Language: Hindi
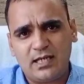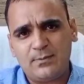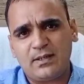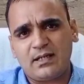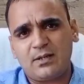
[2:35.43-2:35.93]

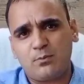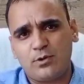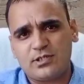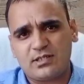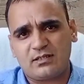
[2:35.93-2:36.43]
कहीं पर अगर
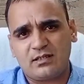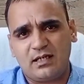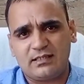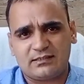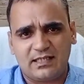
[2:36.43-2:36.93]
मॉइस्चर
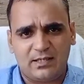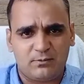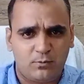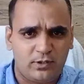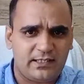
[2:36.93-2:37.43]
आ जाता है
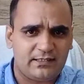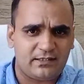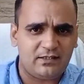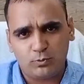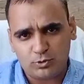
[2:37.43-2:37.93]
बॉल के
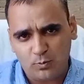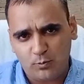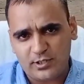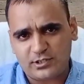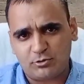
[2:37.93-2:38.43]
अंदर वो जो
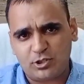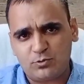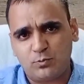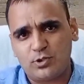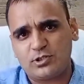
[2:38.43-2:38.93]
मॉइस्चर होता है
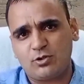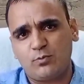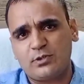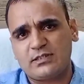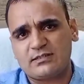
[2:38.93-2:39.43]
उस मॉइस्चर को
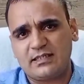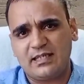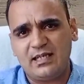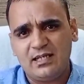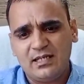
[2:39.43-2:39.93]
पूरी तरह से
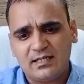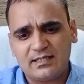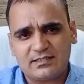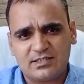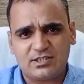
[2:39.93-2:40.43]
ये
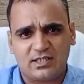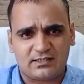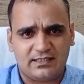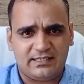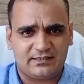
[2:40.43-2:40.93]
रेसिस्ट
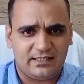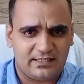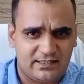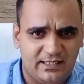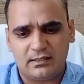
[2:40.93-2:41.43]
करता है एक
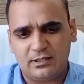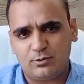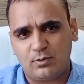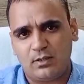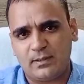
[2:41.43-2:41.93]
तरीके से यानी कि
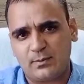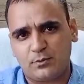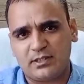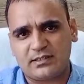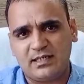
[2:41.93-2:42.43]
जो हमारा
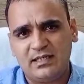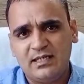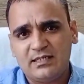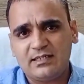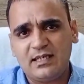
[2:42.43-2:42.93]
प्रोडक्ट है
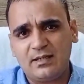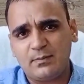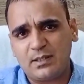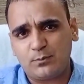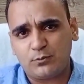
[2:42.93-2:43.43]
ये
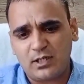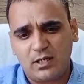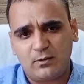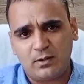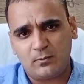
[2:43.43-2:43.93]
मतलब
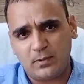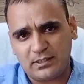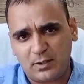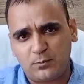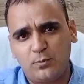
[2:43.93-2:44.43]
पूरा
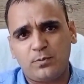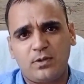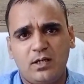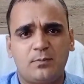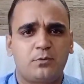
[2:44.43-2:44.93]
वाटर प्रूफ
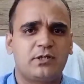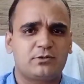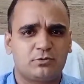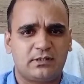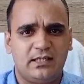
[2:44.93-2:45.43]

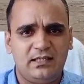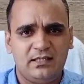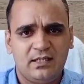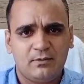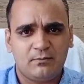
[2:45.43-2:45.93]
प्रोडक्ट होता है
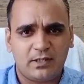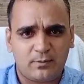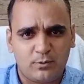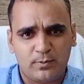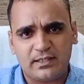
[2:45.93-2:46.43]

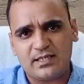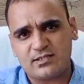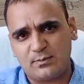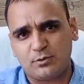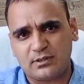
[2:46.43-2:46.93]
वाटरप्रूफ ये
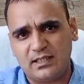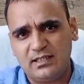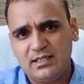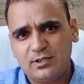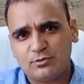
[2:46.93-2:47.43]
स्टेप होता है
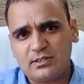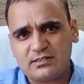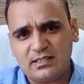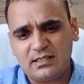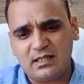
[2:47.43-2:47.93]
तो
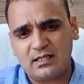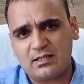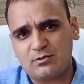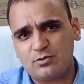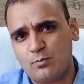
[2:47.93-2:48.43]
इससे
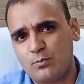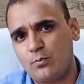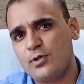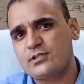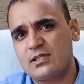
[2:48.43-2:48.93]
अगर जो
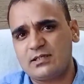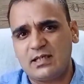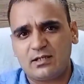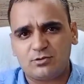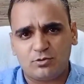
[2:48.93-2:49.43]
मॉइस्चर हम्म।
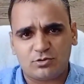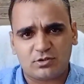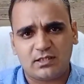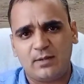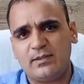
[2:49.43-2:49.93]
या जो
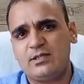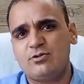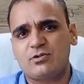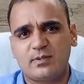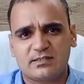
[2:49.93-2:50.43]
शलाबी की
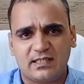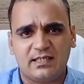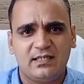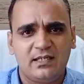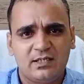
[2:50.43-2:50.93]
जो
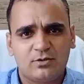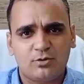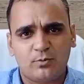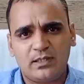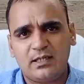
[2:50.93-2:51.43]
समस्याएं जो
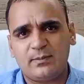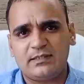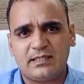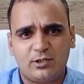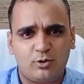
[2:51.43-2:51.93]
नॉर्मली
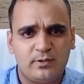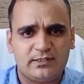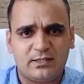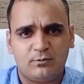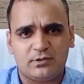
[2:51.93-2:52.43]
हमें देखने को
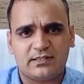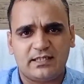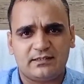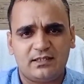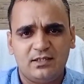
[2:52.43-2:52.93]
मिलती हैं बोल्स
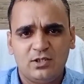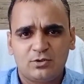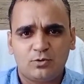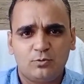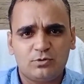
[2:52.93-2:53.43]
के अंदर
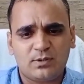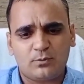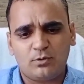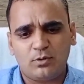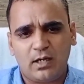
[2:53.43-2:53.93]
तो उन
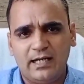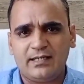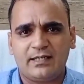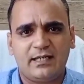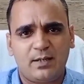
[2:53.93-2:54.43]
सबको
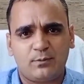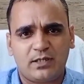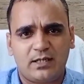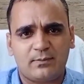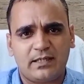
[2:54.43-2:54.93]
हाइड करने का
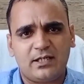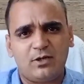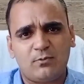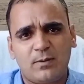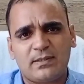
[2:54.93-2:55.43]
पूरा काम
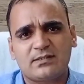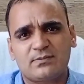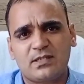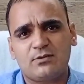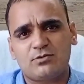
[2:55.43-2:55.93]
करेगा और वहाँ पे
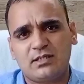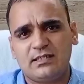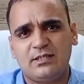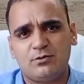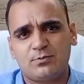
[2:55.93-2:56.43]
सबसे उसके
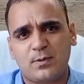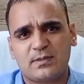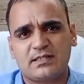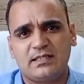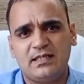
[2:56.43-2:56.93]
लिए उस
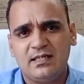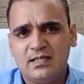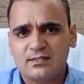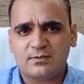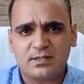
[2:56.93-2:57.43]
पर्पज़ के लिए
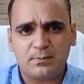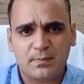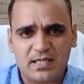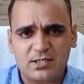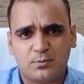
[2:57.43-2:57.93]
सबसे
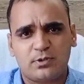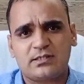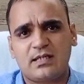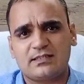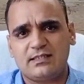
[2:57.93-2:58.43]
बेस्ट
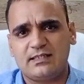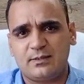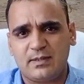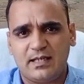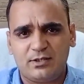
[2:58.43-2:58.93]
प्रोडक्ट आज की
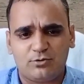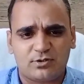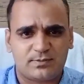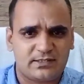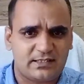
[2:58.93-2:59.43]
डेट में है जो
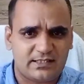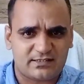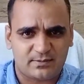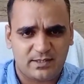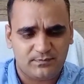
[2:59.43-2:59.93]
सबसे ज़्यादा
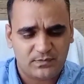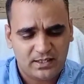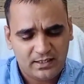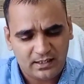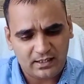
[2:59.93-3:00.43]
इस समय
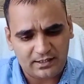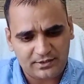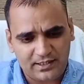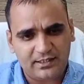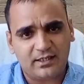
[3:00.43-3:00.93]

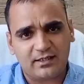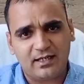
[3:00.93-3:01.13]
ट्रेंड कर